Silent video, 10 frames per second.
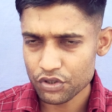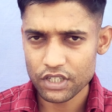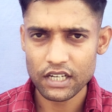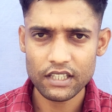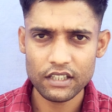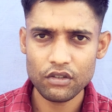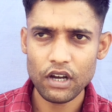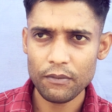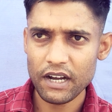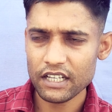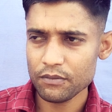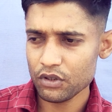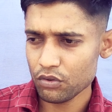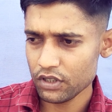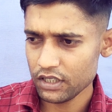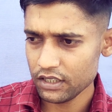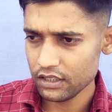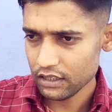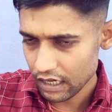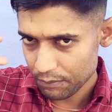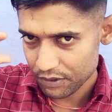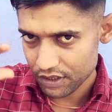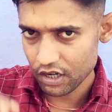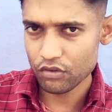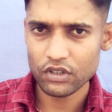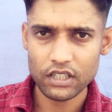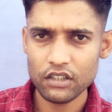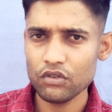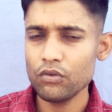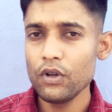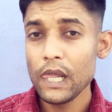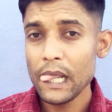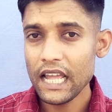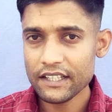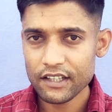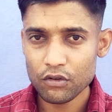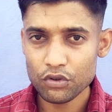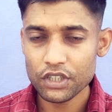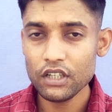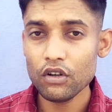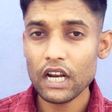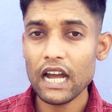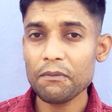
कुछ कर देते हो आवाज़ में थोड़ी आपकी डाउन कर देते हो ऐसा कुछ नहीं और